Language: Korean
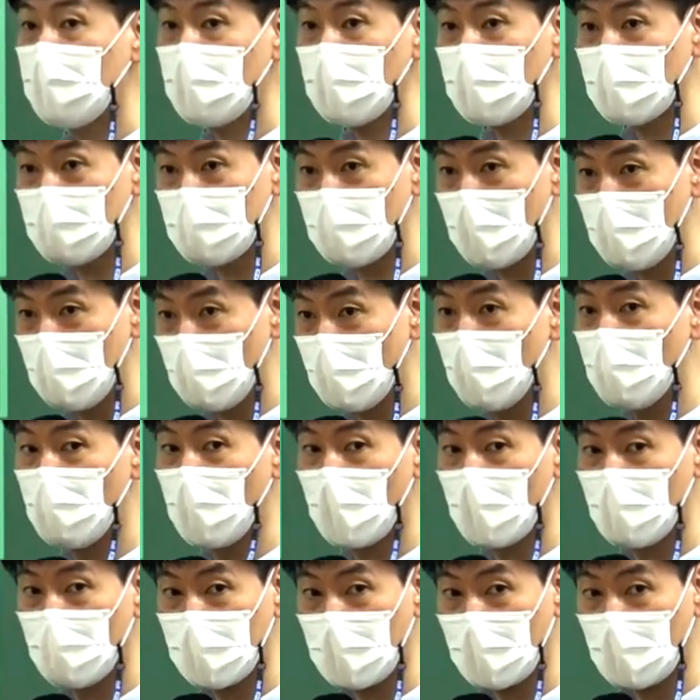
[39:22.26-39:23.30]
전략제 이거
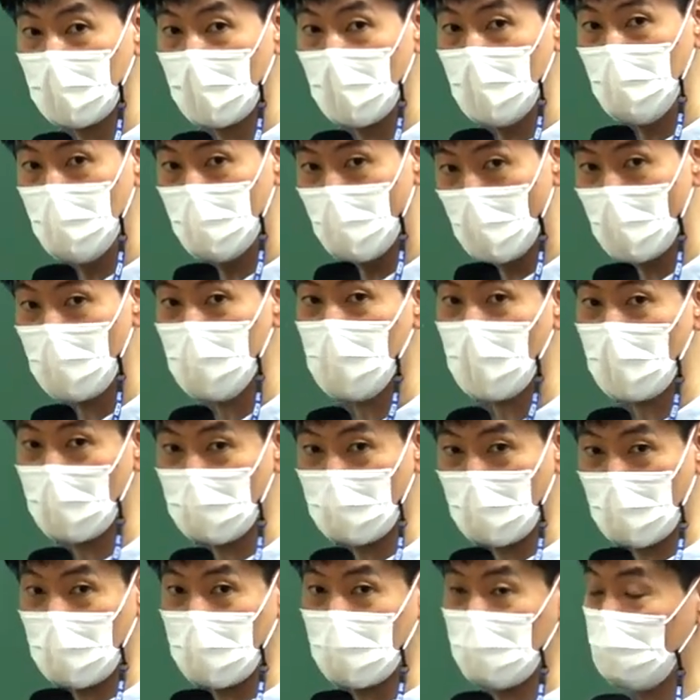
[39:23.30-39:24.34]
뭐라고 봐야 되겠네
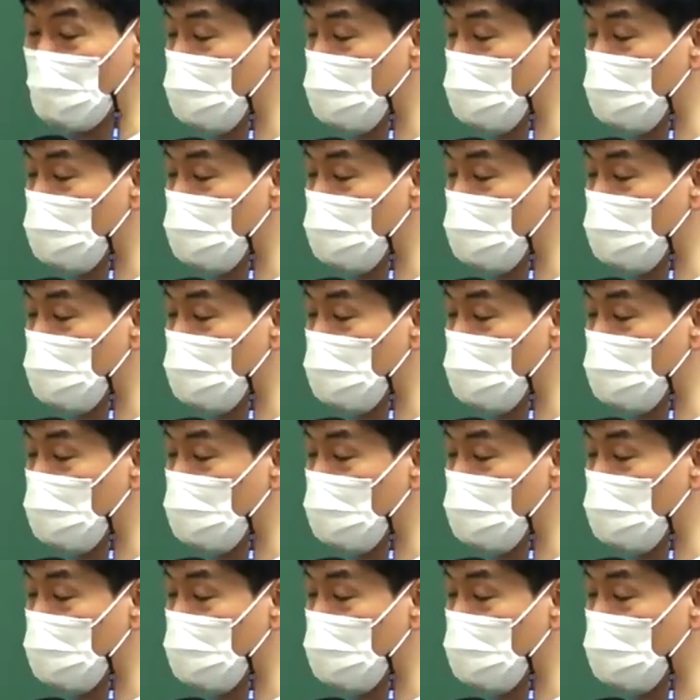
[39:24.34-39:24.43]
모래시계형이다 이렇게